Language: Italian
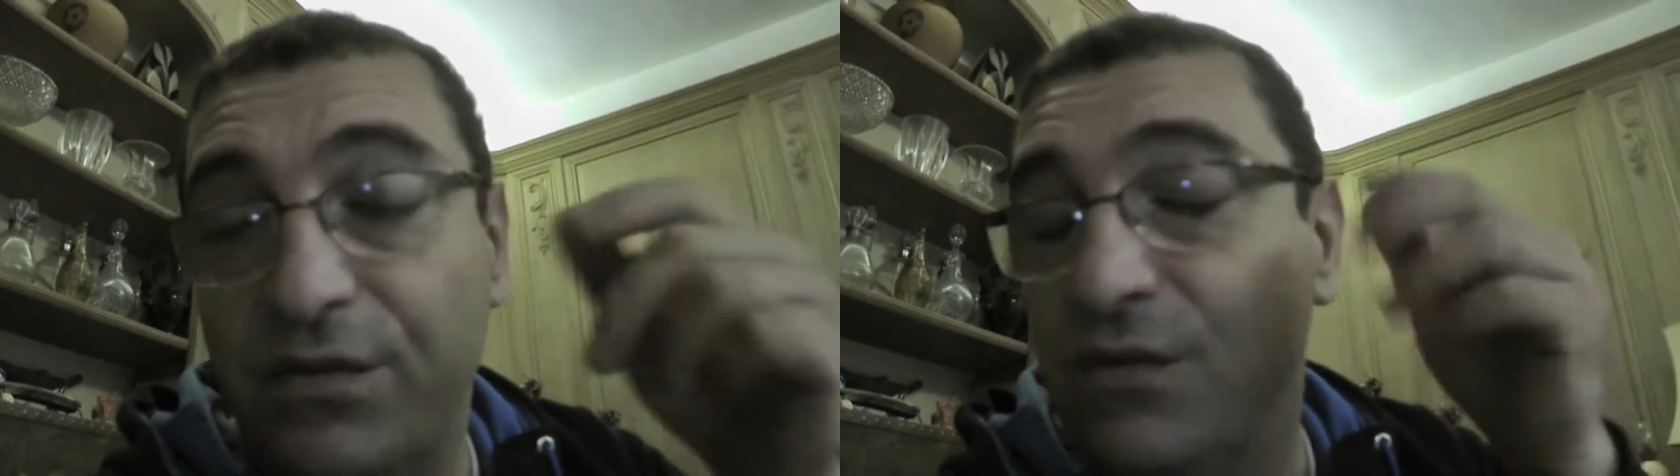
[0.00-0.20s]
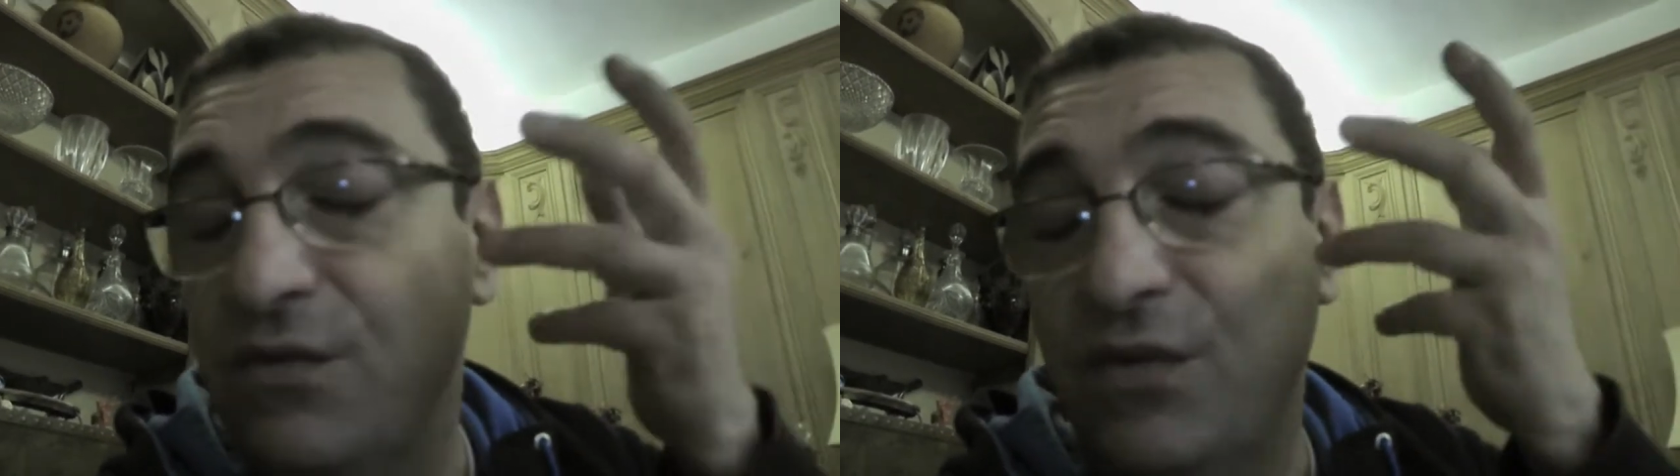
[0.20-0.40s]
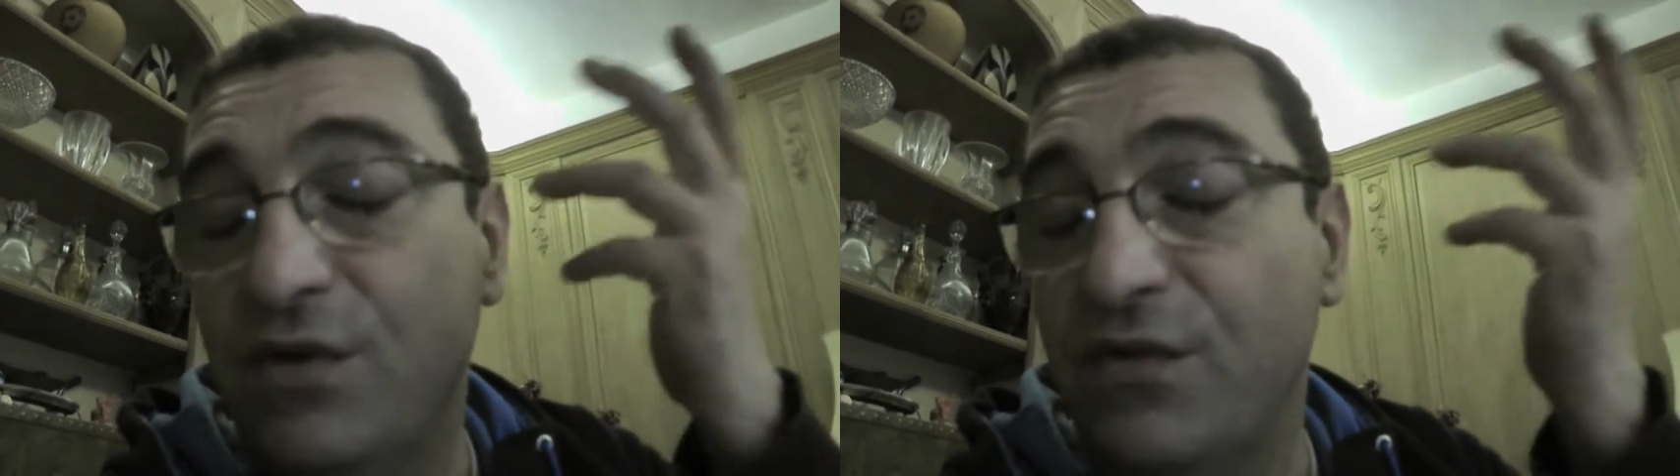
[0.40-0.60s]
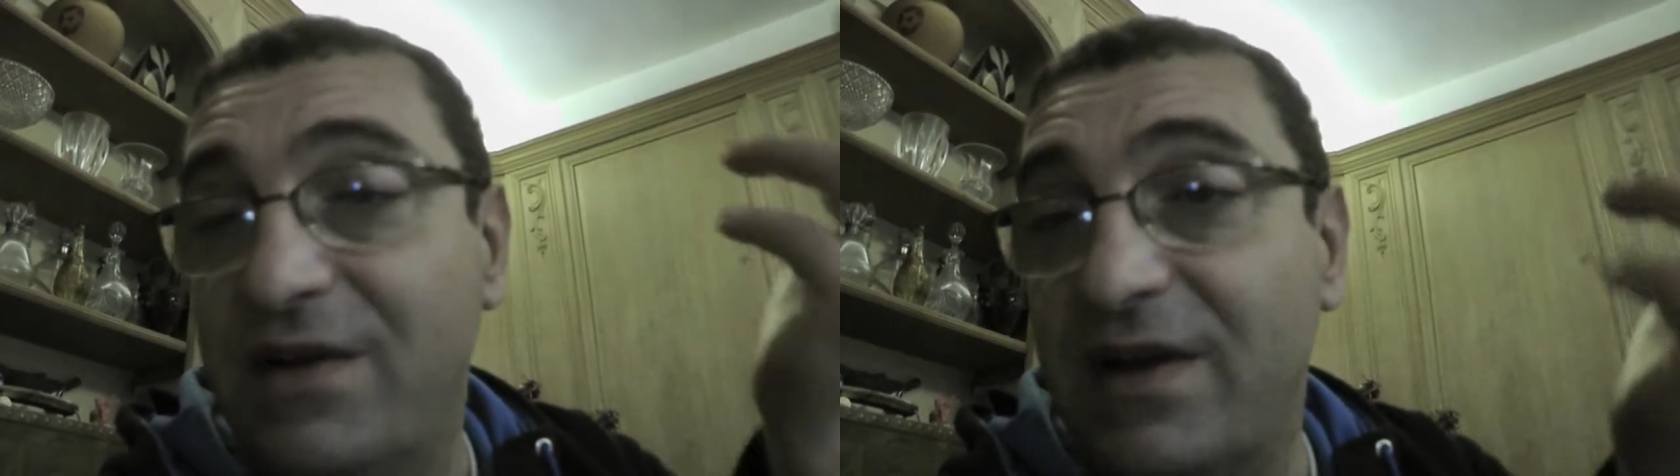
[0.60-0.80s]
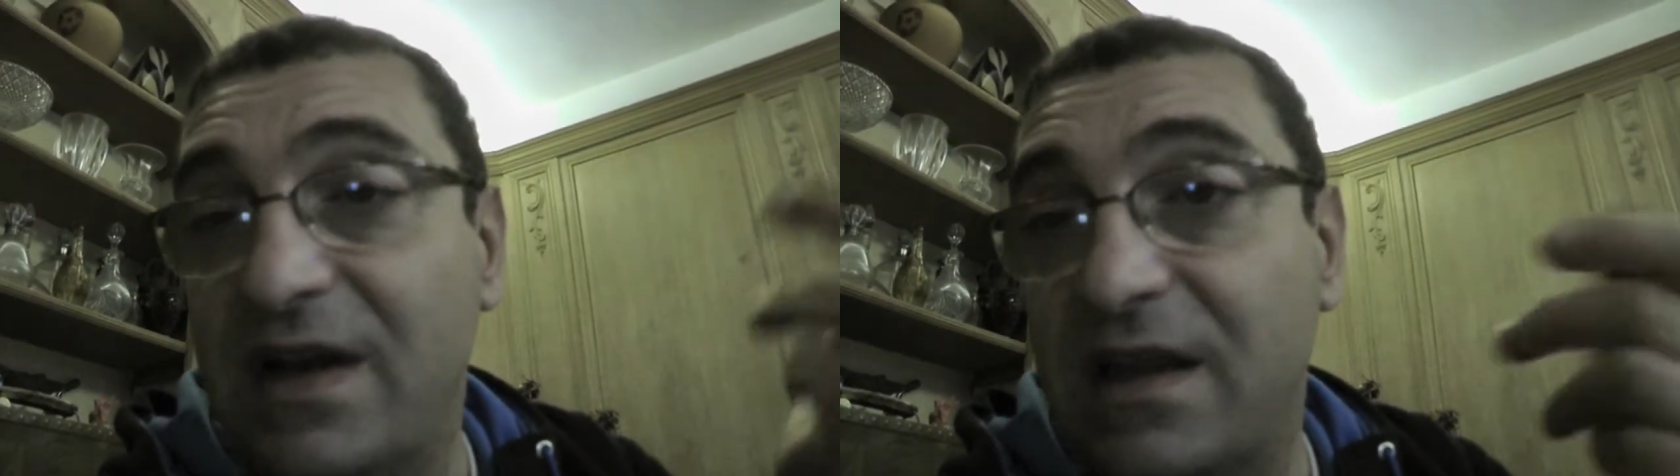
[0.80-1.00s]
mm,
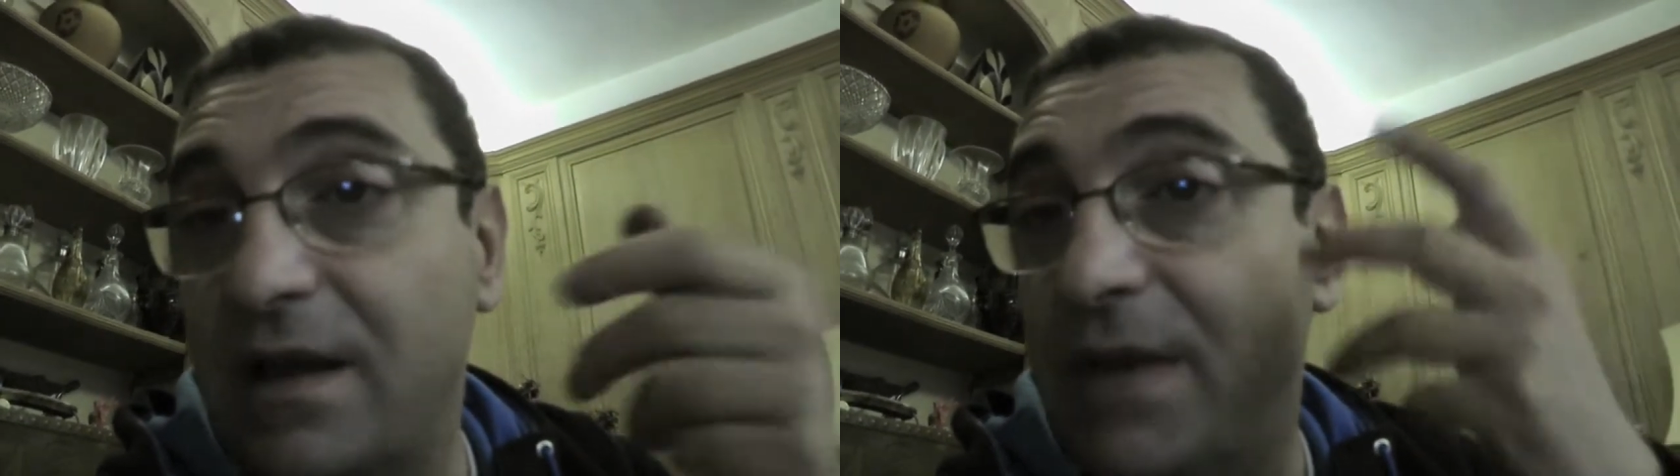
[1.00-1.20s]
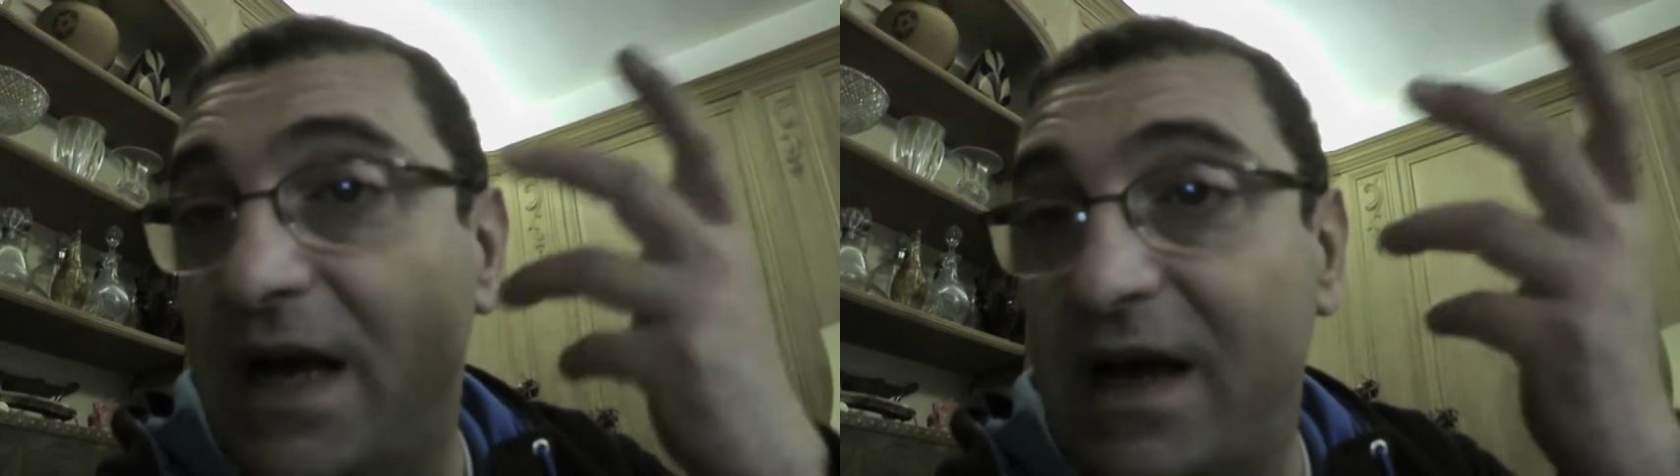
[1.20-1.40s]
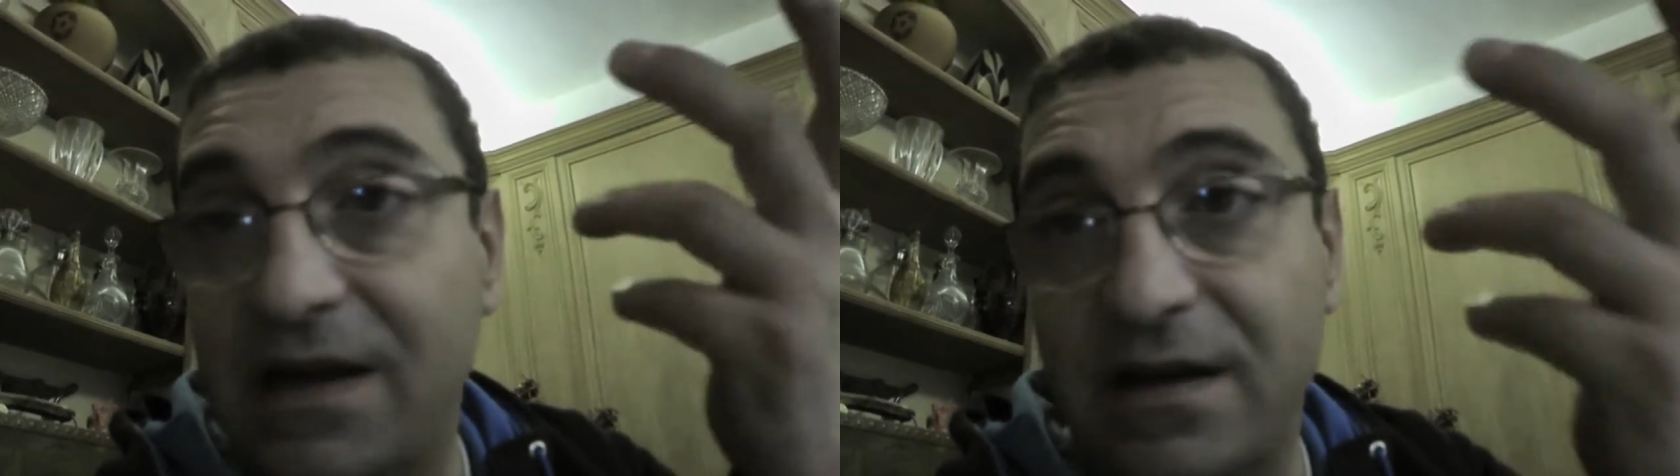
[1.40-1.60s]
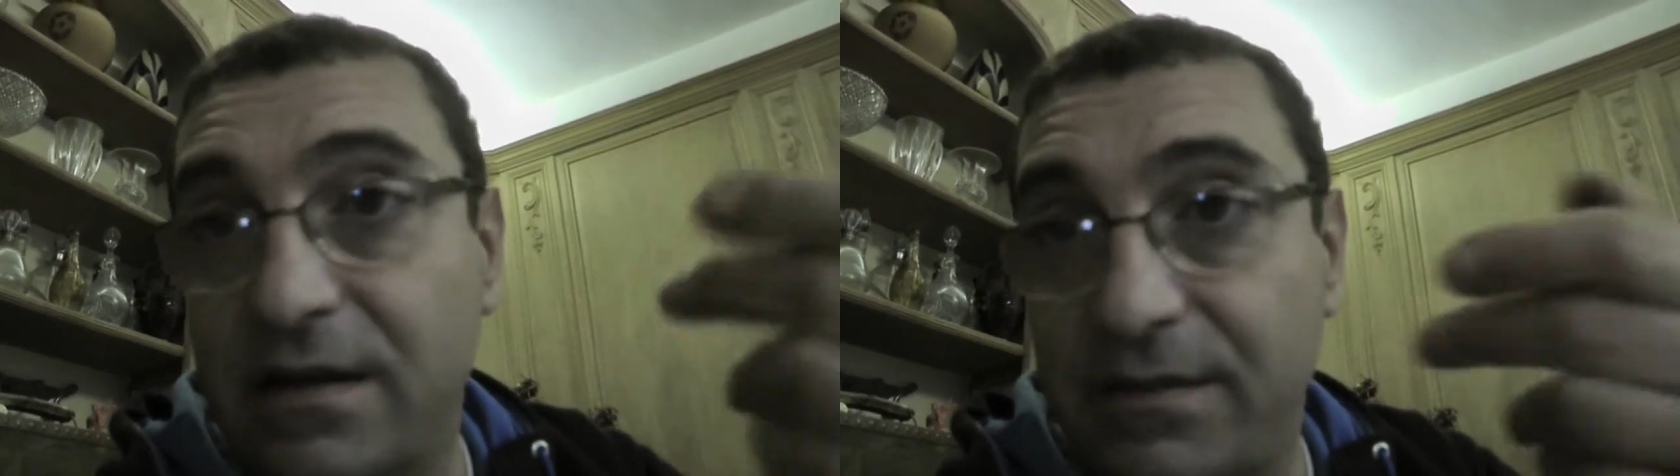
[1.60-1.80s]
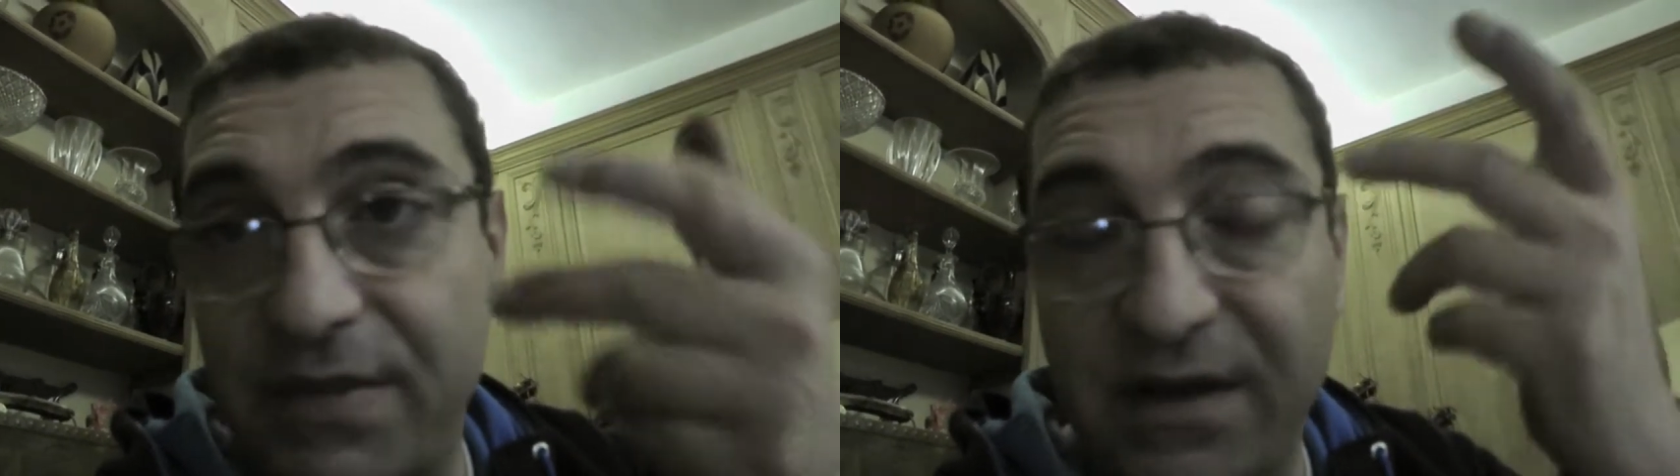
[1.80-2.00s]
dovevate
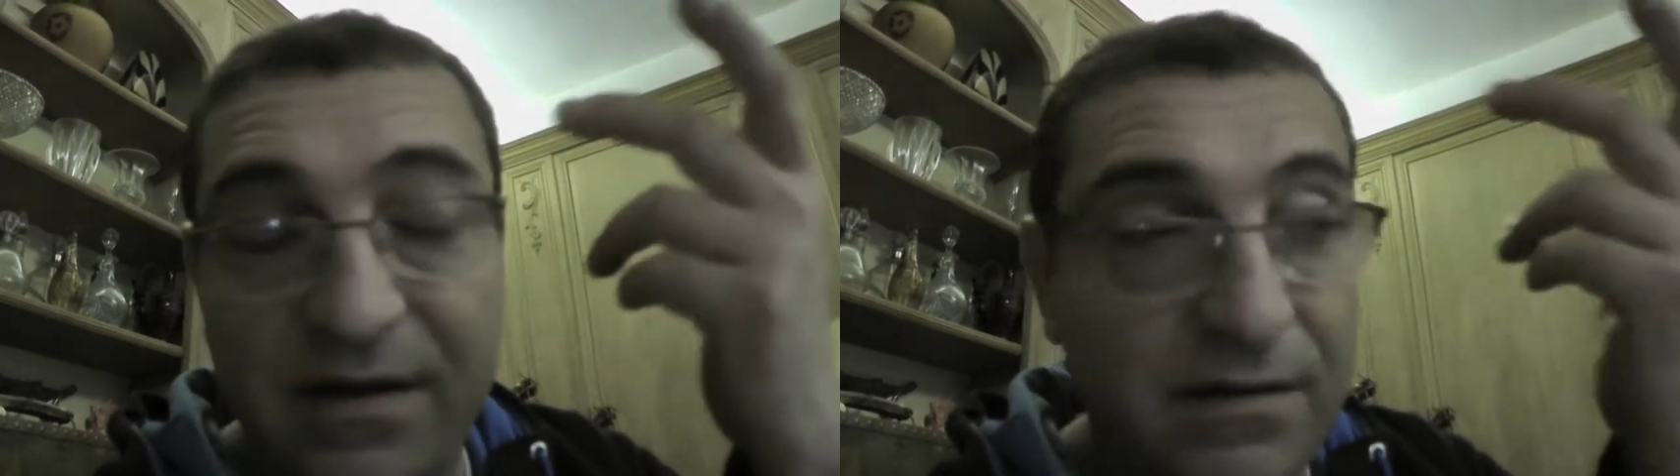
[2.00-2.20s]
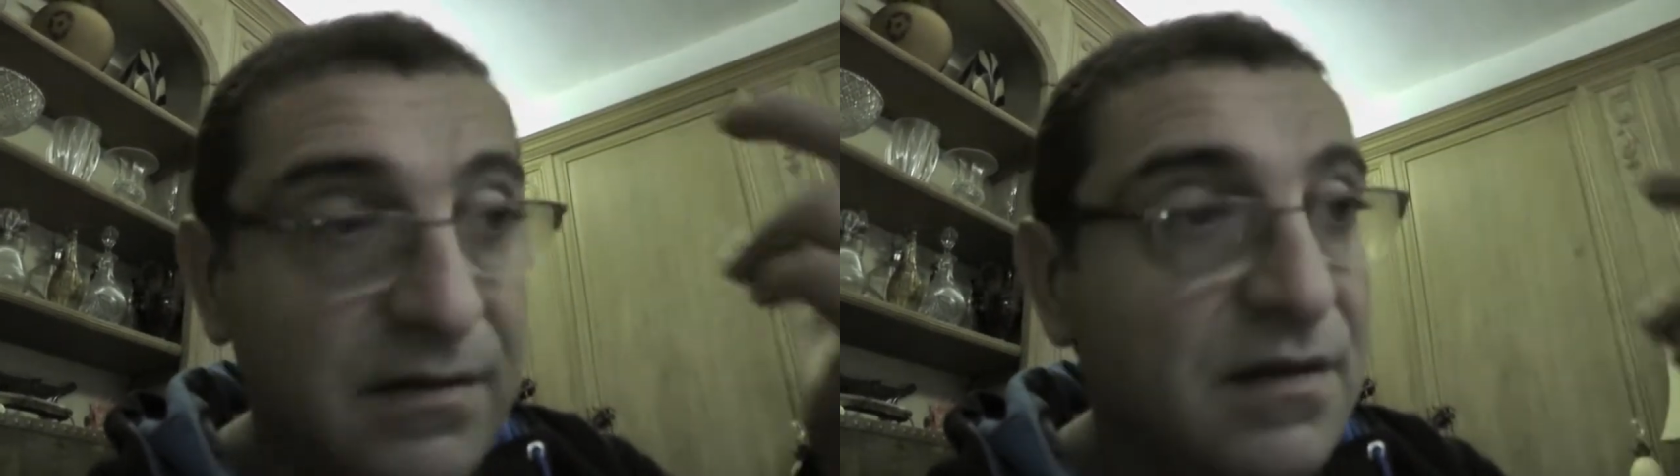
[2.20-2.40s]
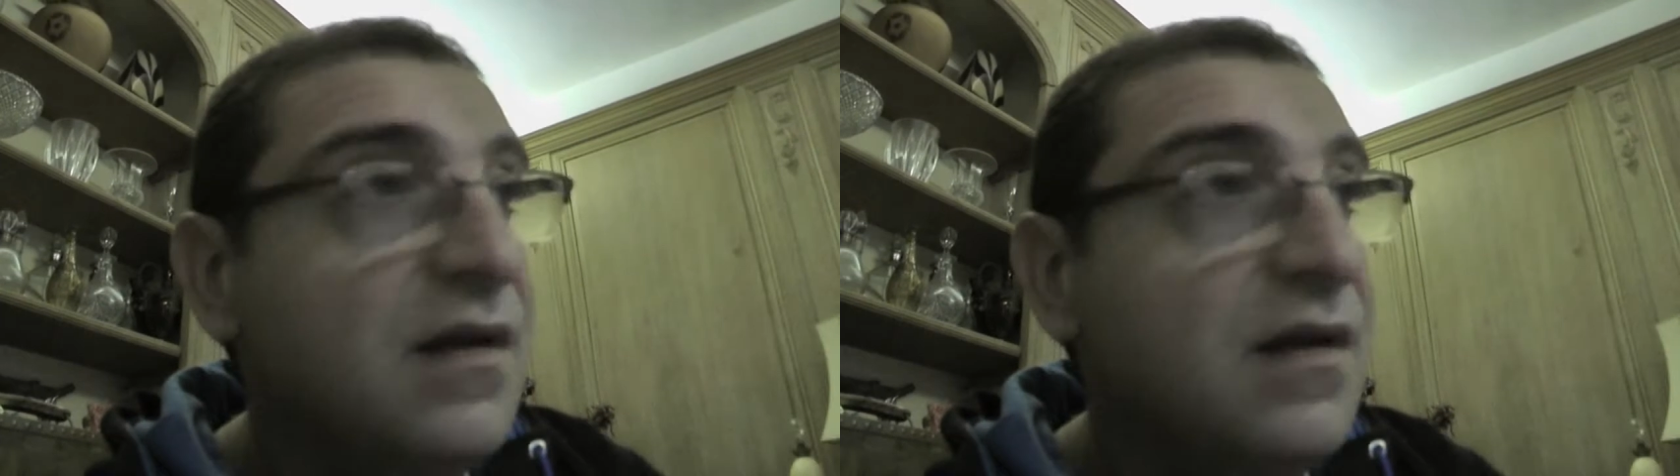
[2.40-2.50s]
chiamare per...